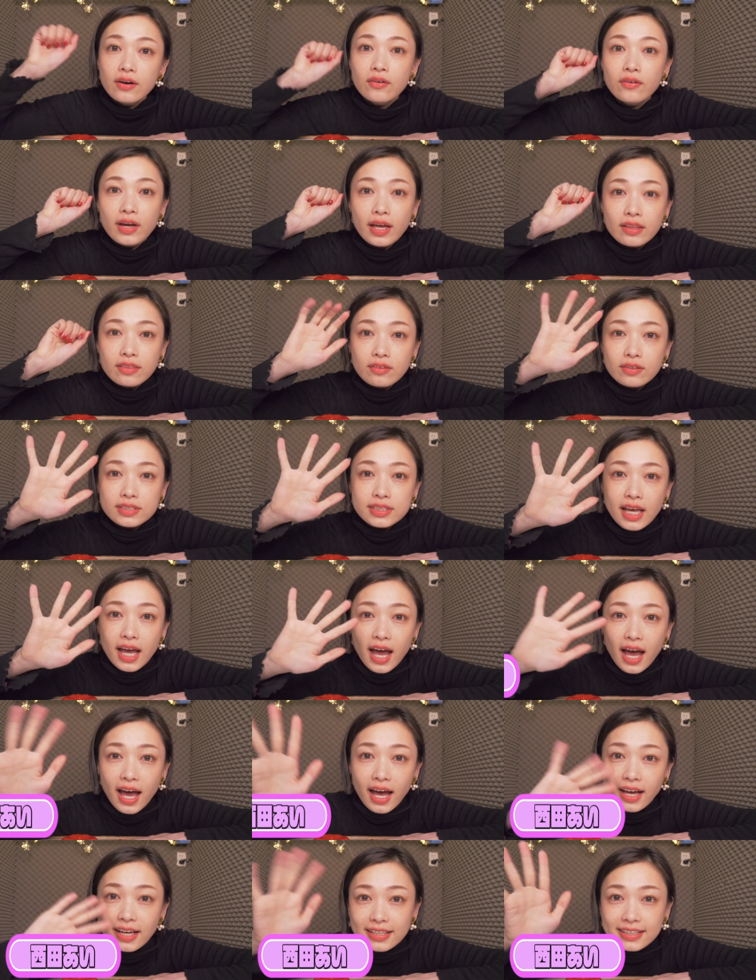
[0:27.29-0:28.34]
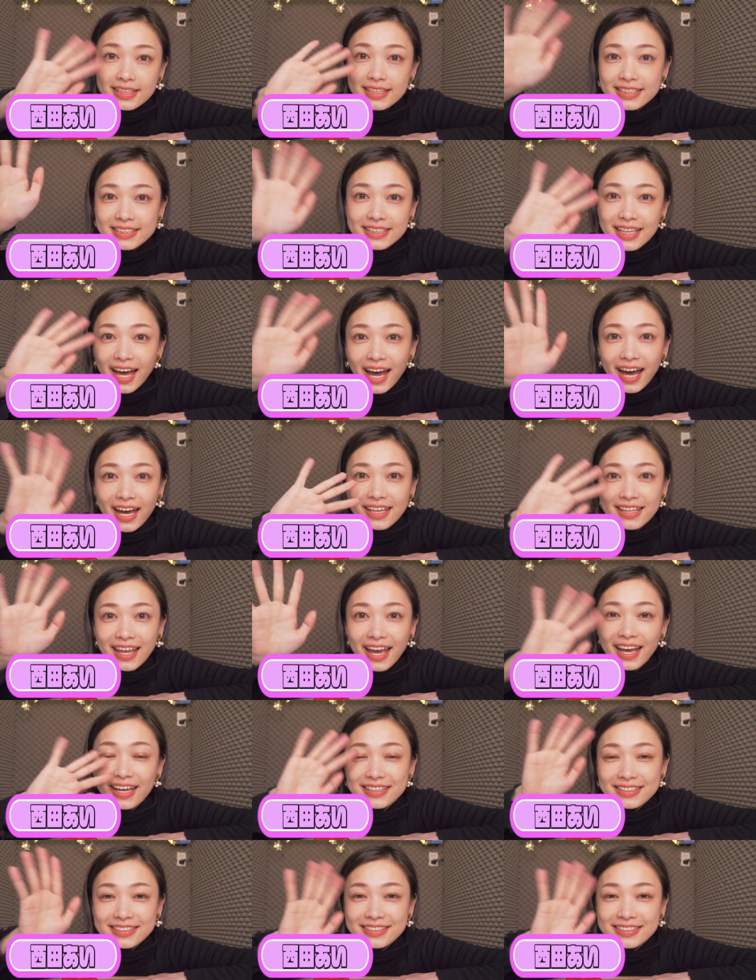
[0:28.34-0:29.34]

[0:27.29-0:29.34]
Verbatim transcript: おやっとさ西田愛で